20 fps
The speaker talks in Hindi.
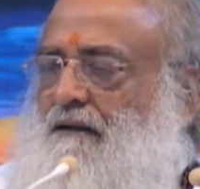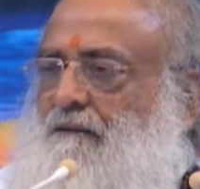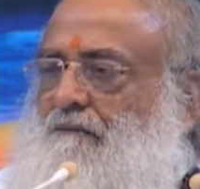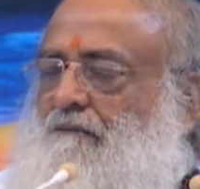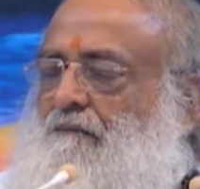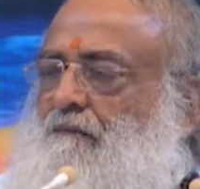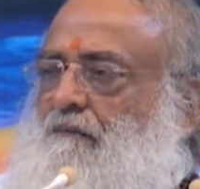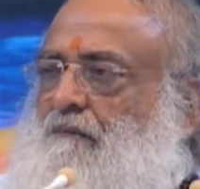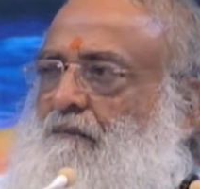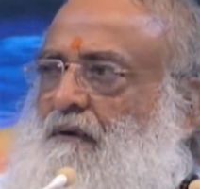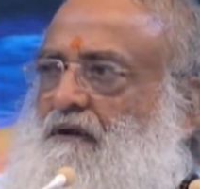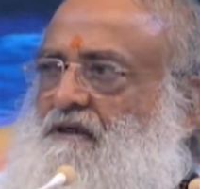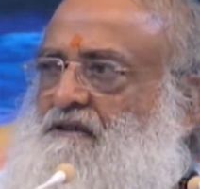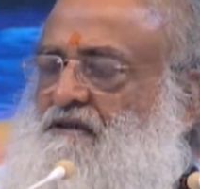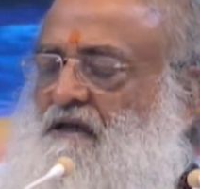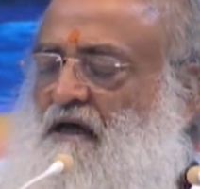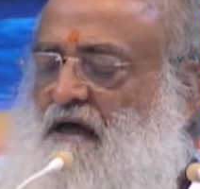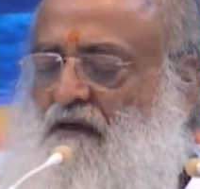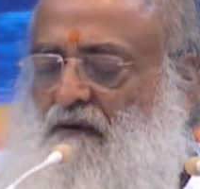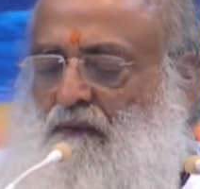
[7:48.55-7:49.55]
पसार
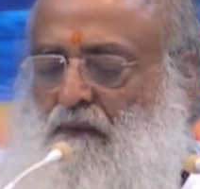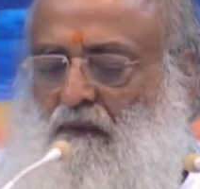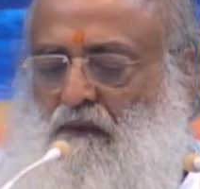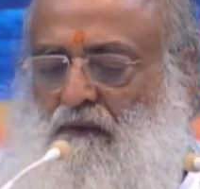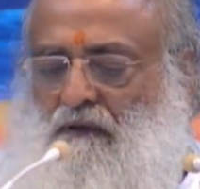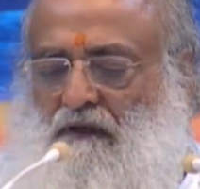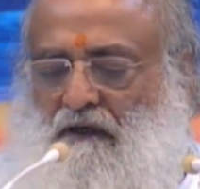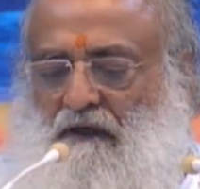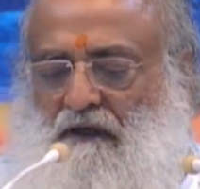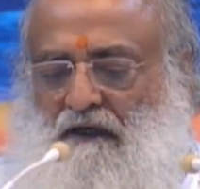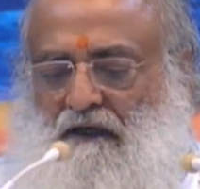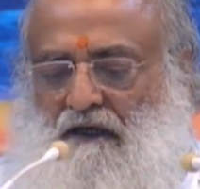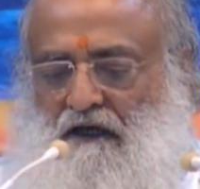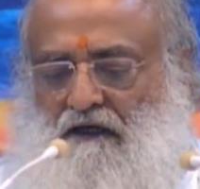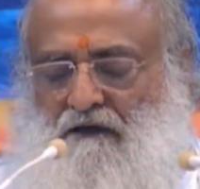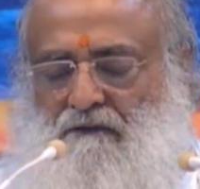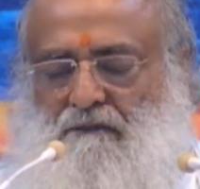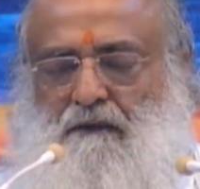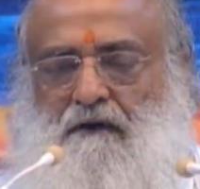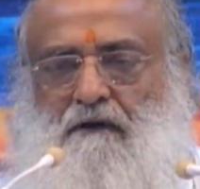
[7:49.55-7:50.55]
होकर गेट पर
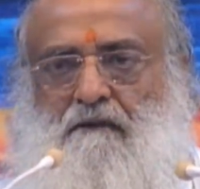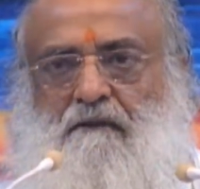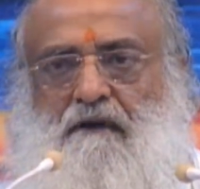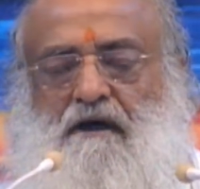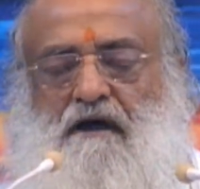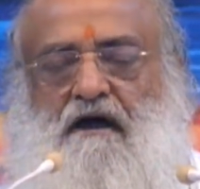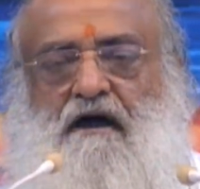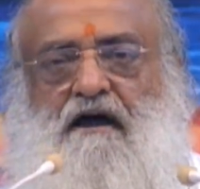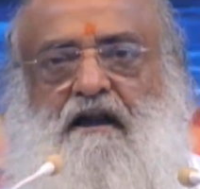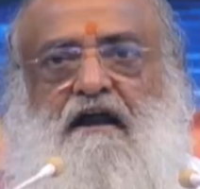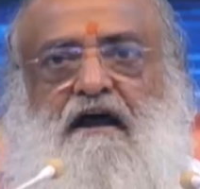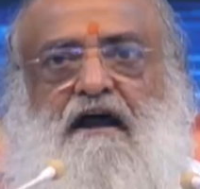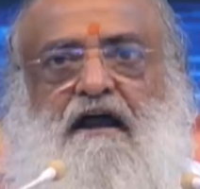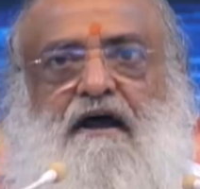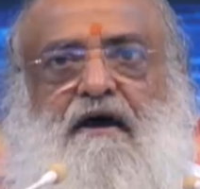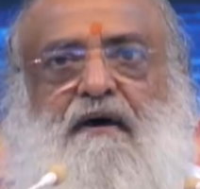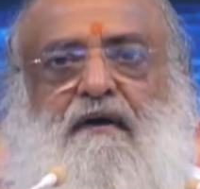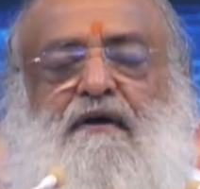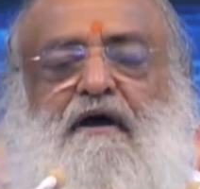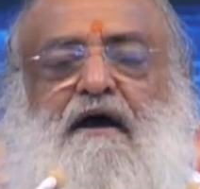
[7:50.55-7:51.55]
बाहर आया और
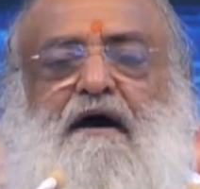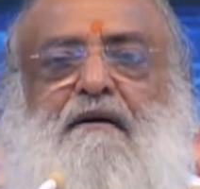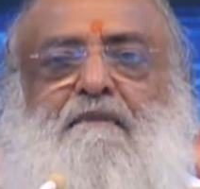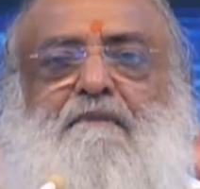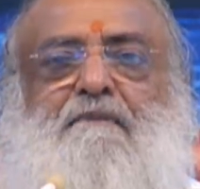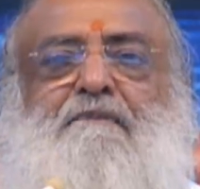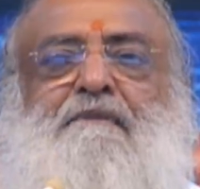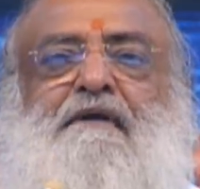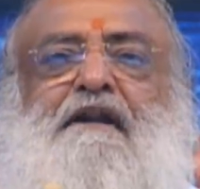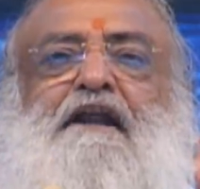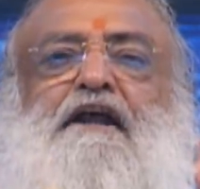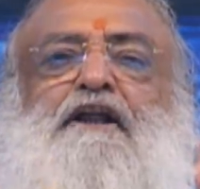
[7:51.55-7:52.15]
आप मिले तो